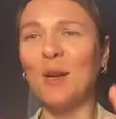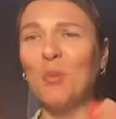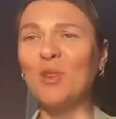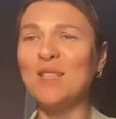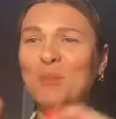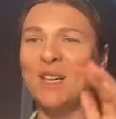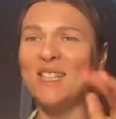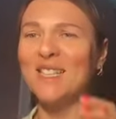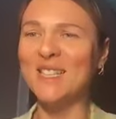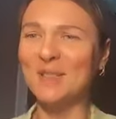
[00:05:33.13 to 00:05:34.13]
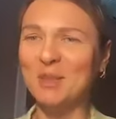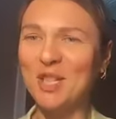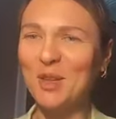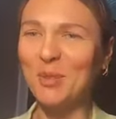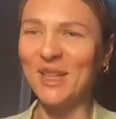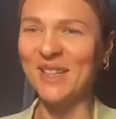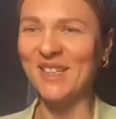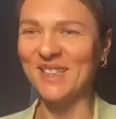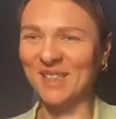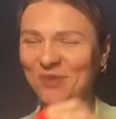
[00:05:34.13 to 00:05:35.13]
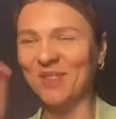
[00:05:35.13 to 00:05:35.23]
самой забраться, не на машине приехать, а там